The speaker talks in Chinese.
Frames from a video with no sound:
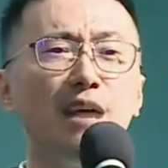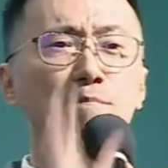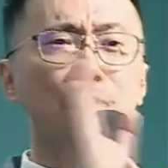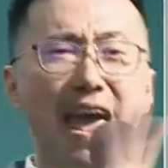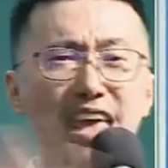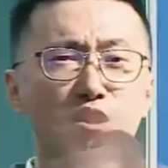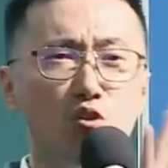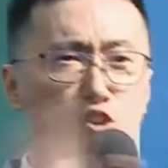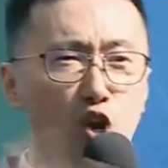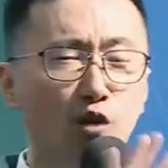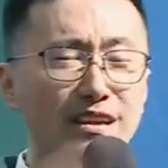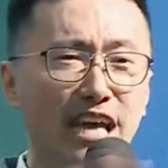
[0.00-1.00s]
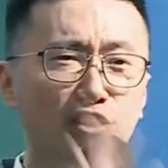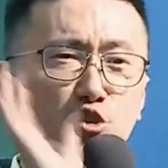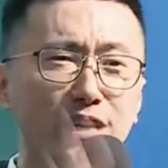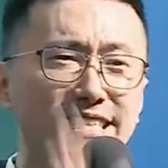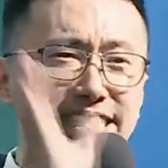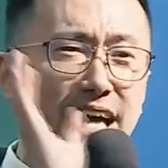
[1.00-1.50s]
没有永远
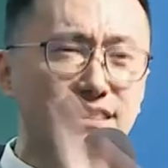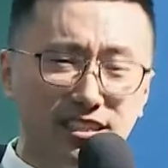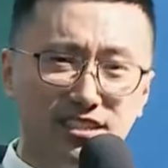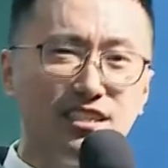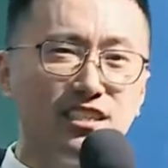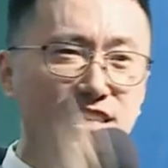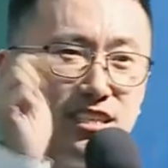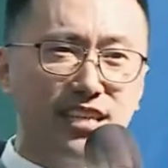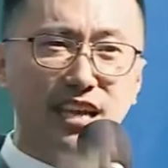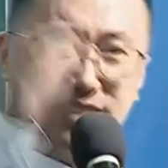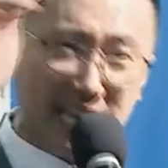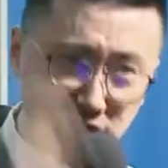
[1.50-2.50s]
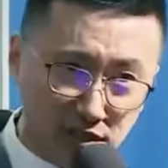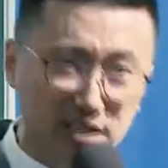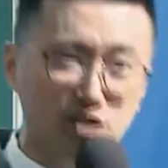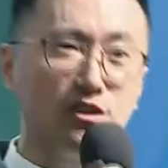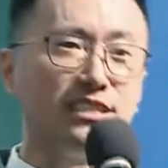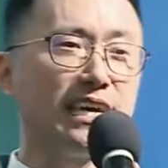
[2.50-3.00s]
最佳的时机，现在就是
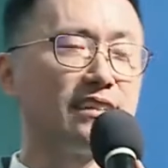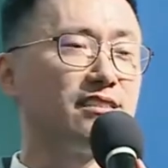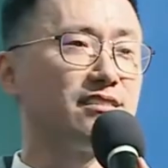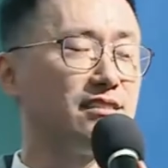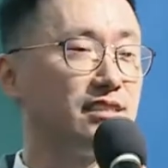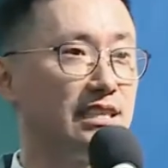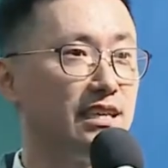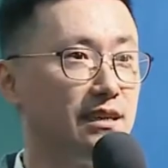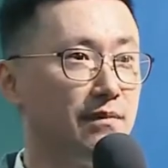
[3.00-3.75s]
最佳的时机。